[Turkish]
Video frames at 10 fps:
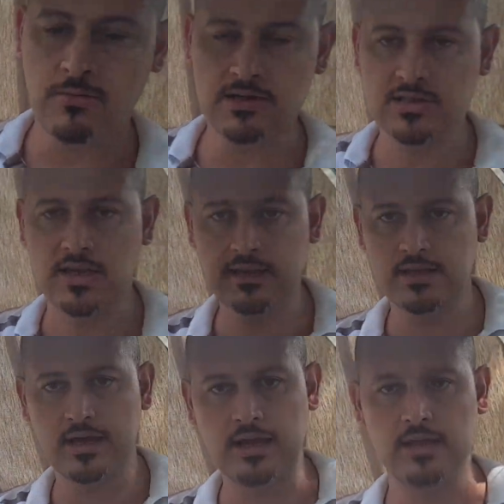kumaşla
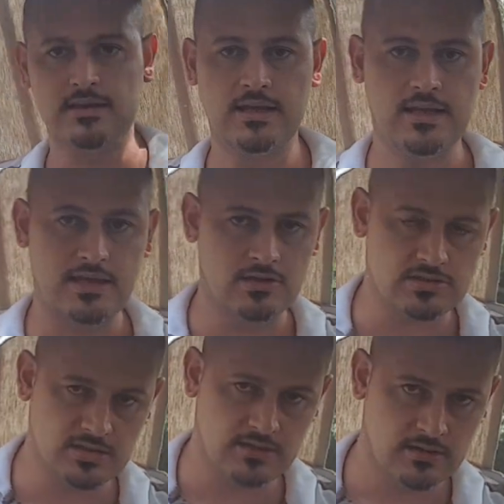ilgili kalın ya da
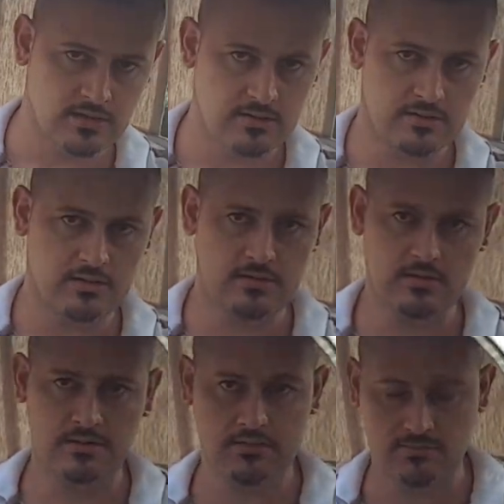ince e,
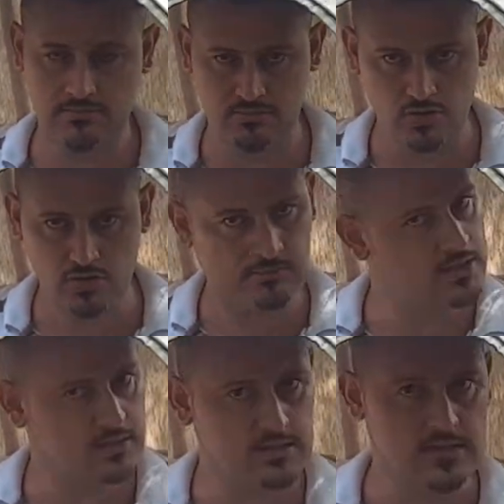yorumlarını